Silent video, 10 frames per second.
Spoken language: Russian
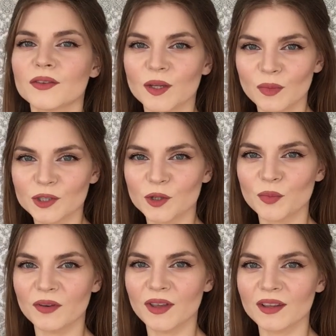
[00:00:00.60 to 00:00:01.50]
Всем большой
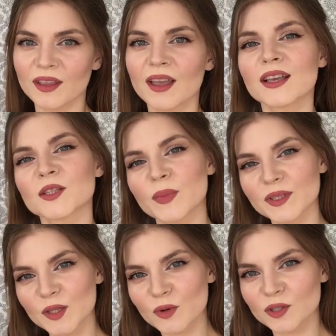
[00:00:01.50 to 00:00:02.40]
привет!
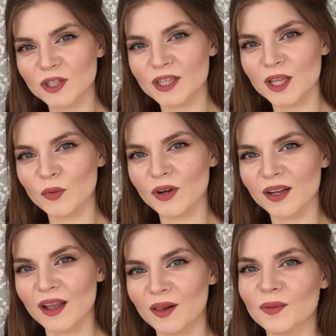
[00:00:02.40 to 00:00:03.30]
Спасибо, что зашли на мой
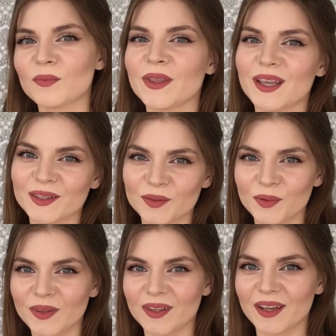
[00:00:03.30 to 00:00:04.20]
канал. Меня
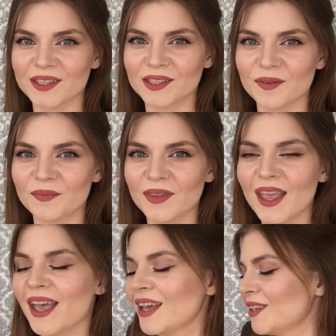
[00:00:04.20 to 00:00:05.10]
зовут Наташа.
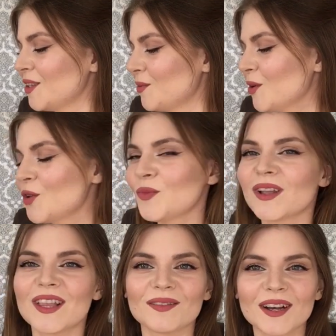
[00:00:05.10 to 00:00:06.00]
Сегодня у
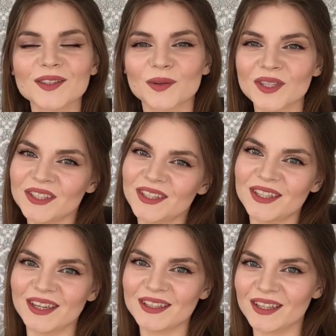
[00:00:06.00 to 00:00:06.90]
меня для вас очень
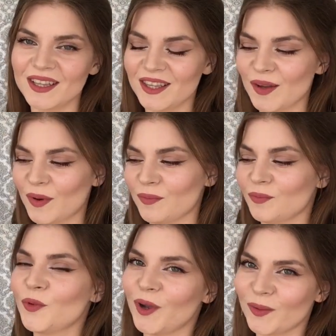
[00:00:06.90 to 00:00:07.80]
интересная тема,
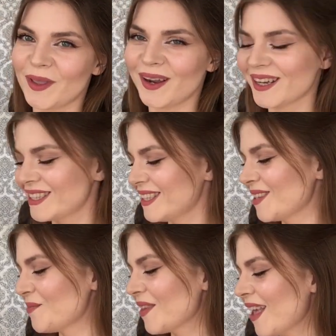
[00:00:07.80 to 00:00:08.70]
ну, как мне
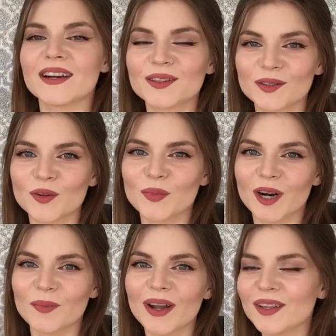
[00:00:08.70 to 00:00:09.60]
кажется. Я расскажу вам
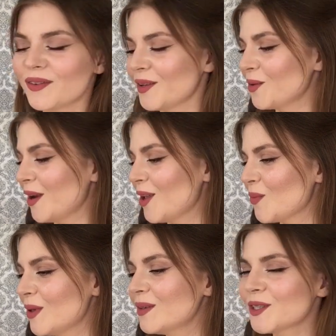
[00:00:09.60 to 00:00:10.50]
про ароматы, в которые я
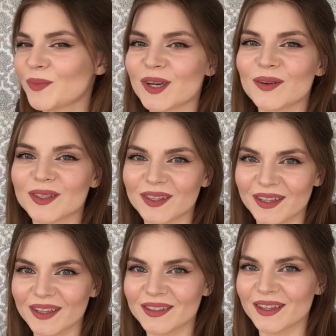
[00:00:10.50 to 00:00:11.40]
любила с первого
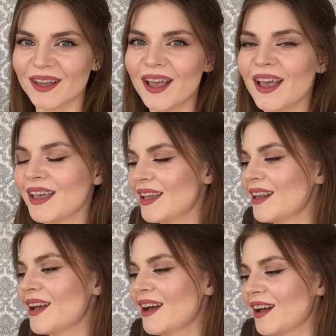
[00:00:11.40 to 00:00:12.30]
затеста,
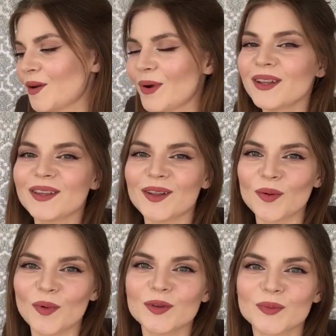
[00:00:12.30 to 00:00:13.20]
или ароматы
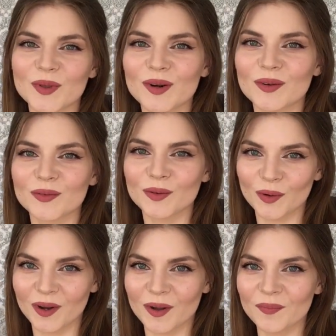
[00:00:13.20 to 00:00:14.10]
«Любовь с первого
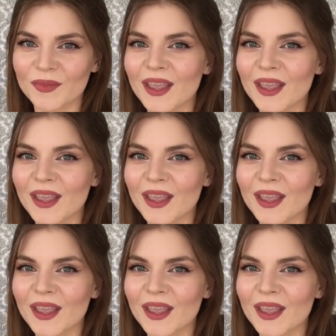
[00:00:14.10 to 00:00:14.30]
вдоха».